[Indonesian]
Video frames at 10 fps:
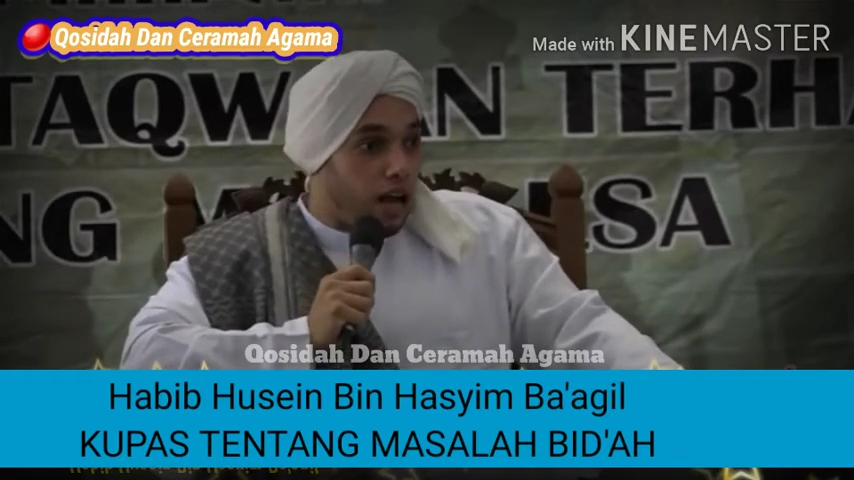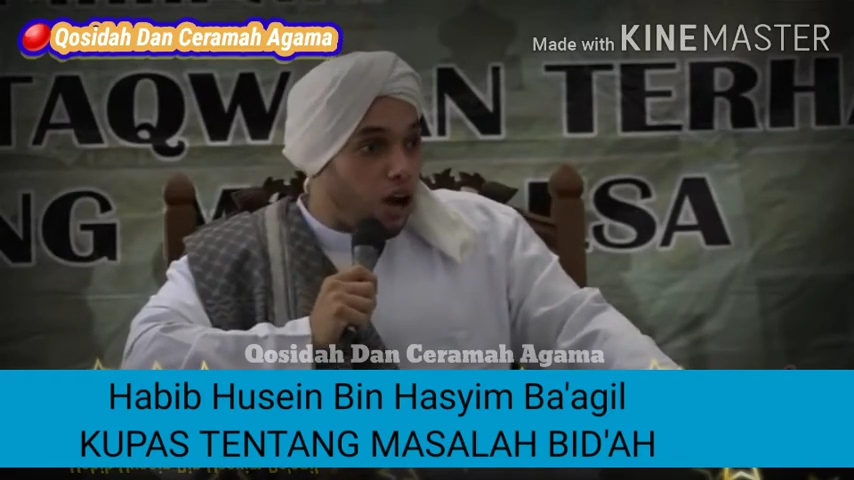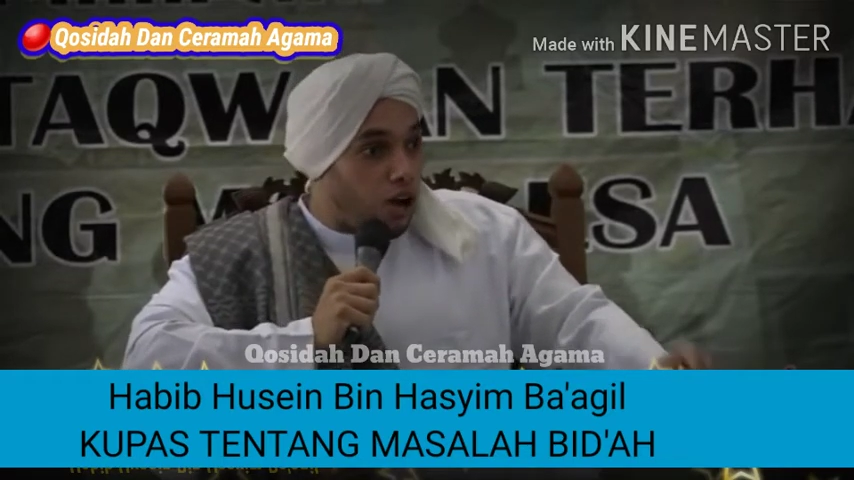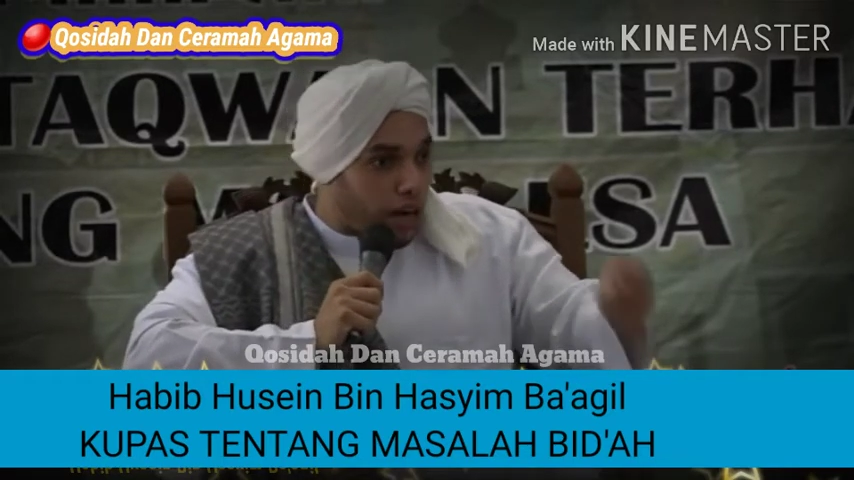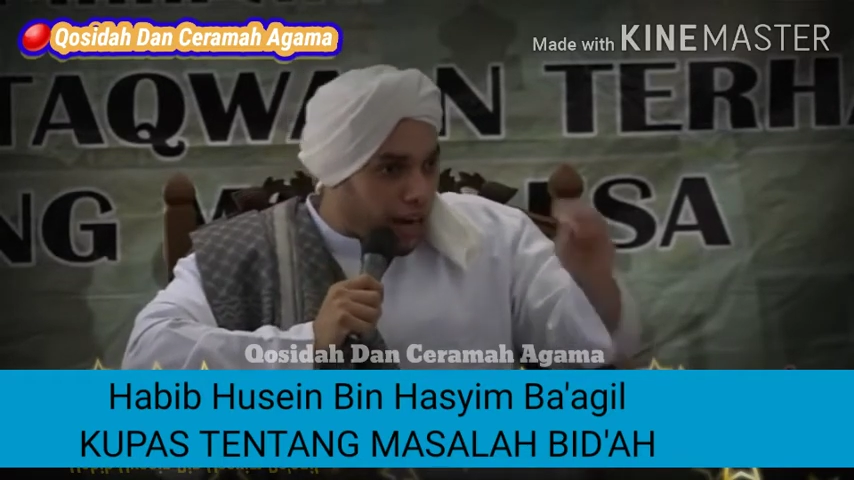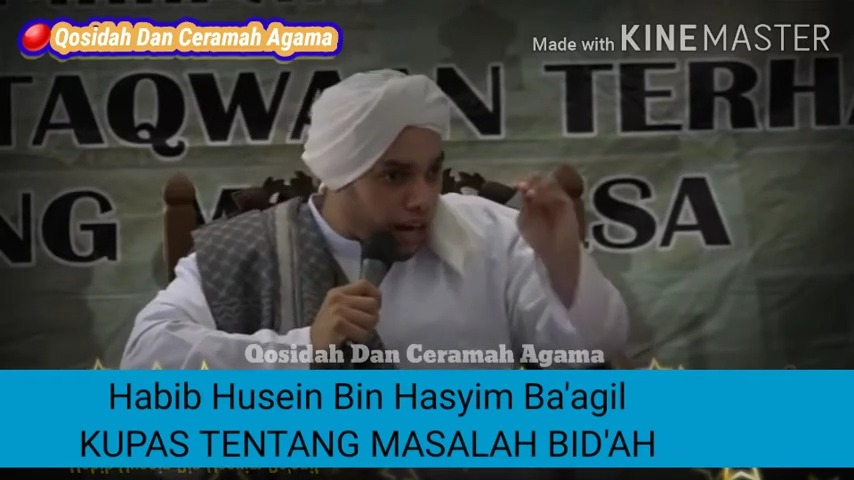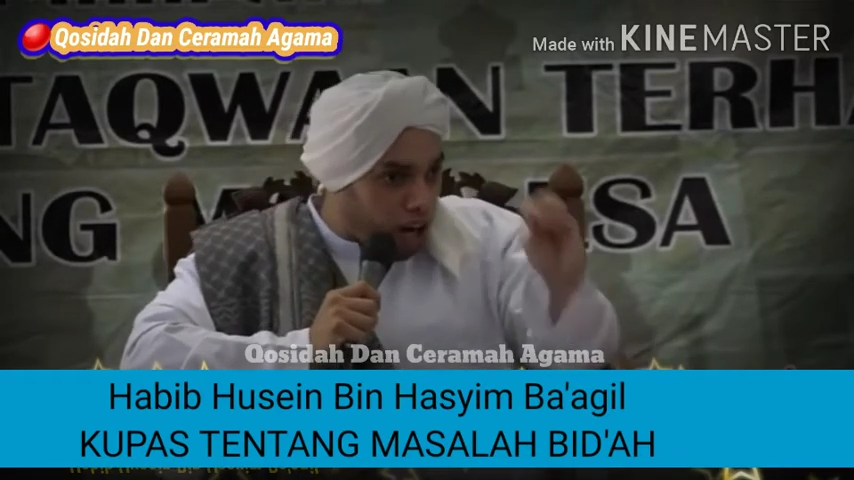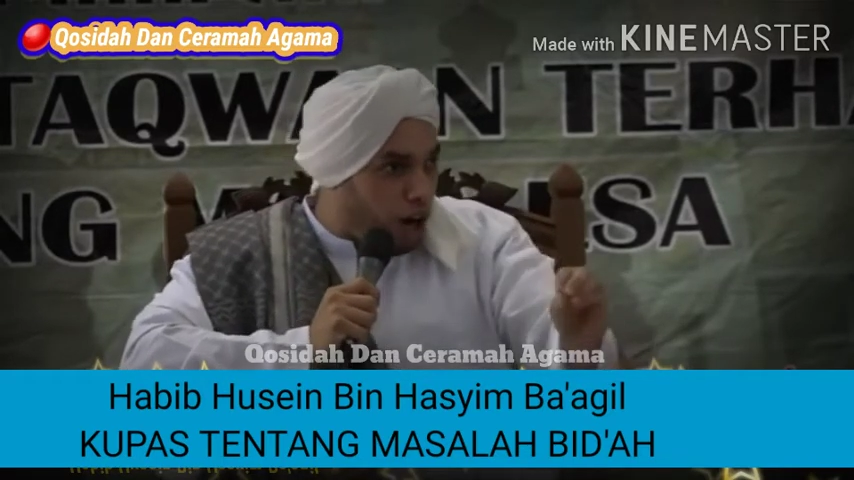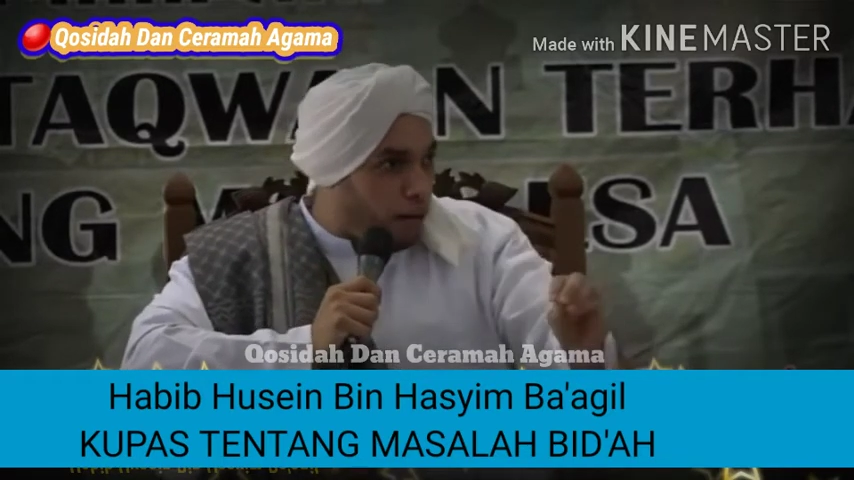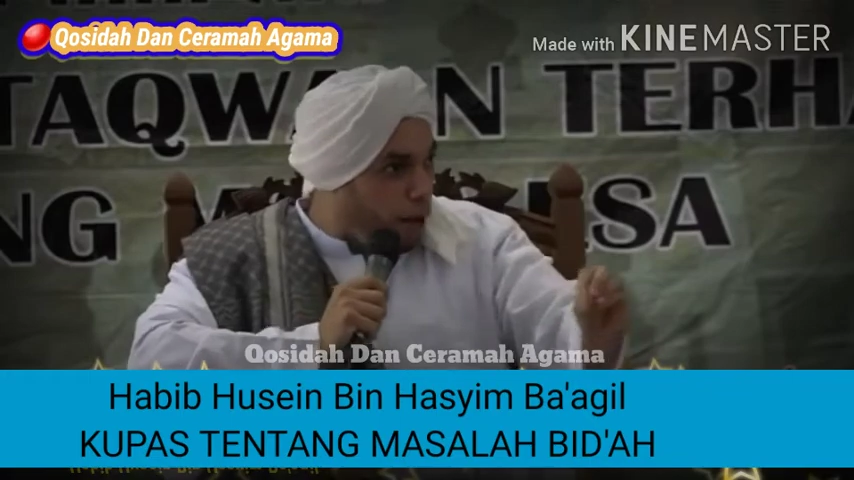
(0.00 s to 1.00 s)
Orang
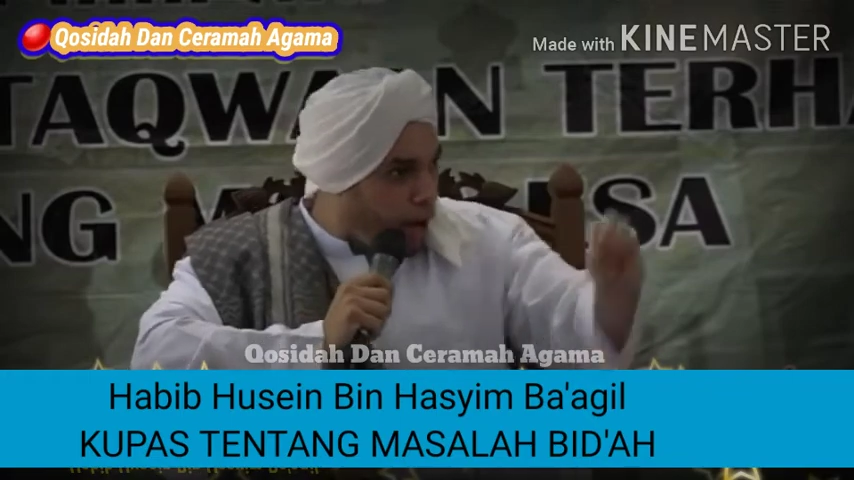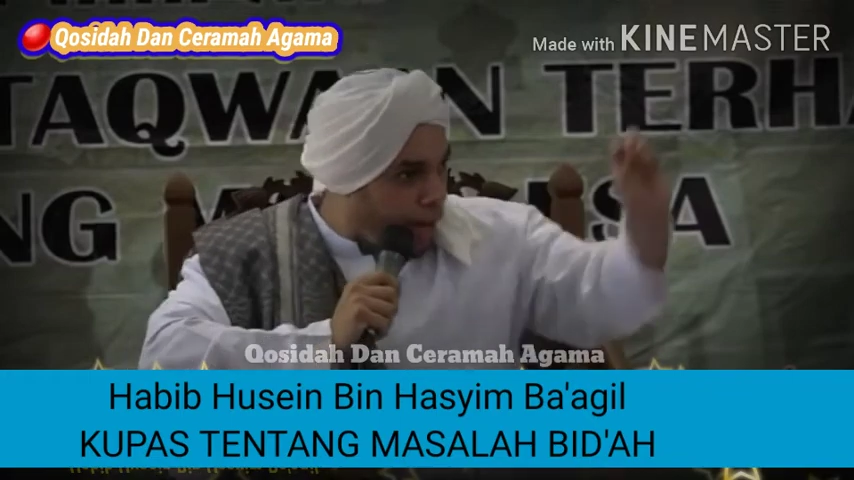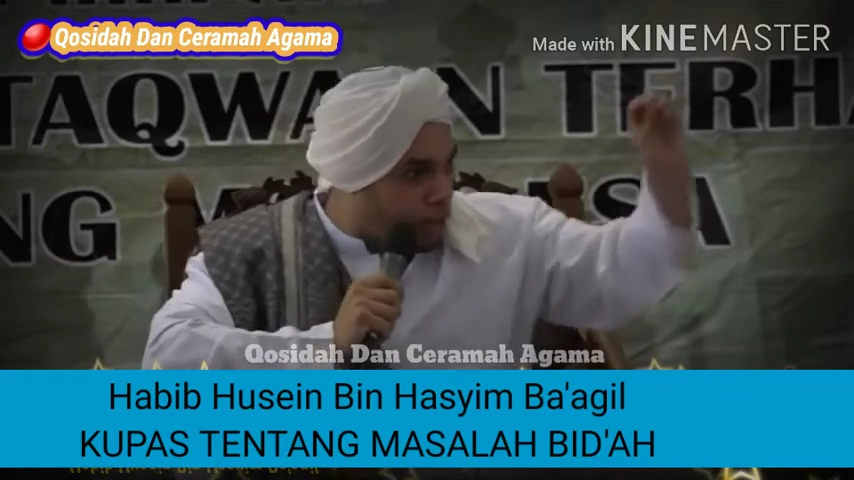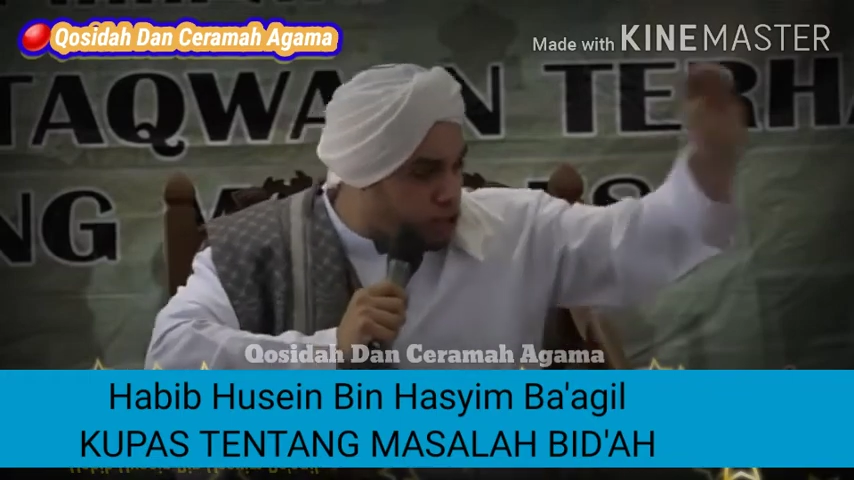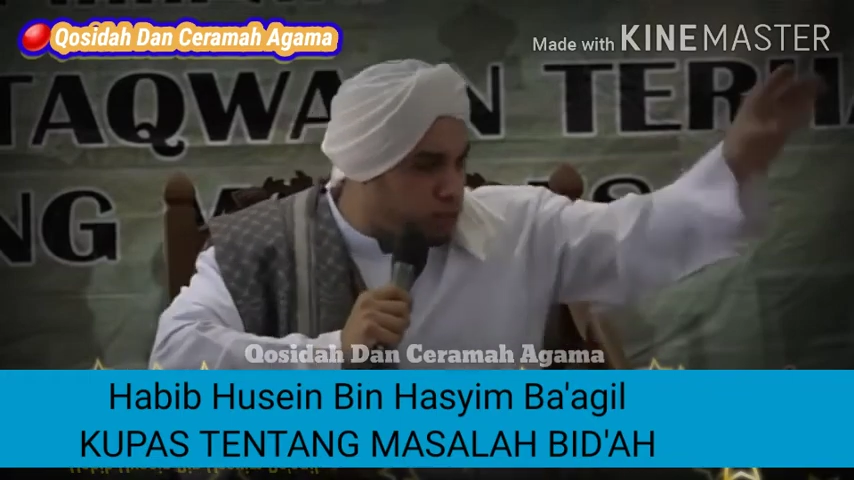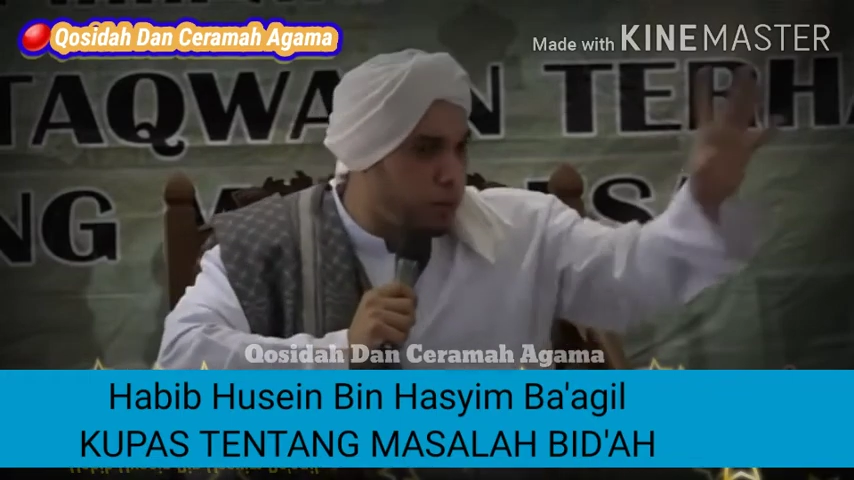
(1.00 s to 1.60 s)
kalau ngomong harus